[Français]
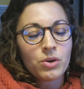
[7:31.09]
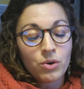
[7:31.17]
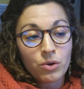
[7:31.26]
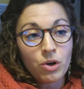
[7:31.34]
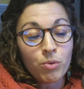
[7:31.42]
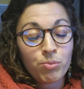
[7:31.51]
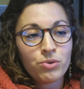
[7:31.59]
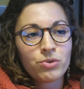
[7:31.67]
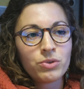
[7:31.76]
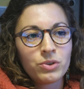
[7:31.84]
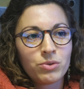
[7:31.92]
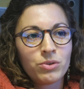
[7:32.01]
encore
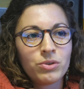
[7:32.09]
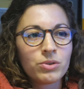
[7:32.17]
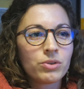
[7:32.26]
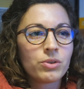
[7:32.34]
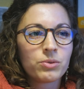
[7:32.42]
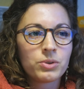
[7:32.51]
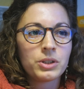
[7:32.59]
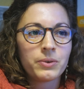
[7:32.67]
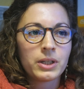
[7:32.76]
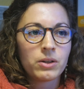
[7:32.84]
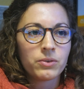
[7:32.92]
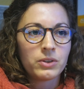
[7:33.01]
plus au sud dans l'océan
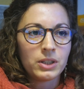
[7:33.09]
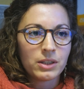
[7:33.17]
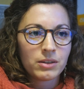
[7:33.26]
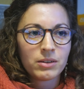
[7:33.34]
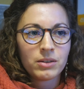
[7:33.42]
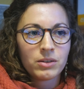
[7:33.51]
Atlantique.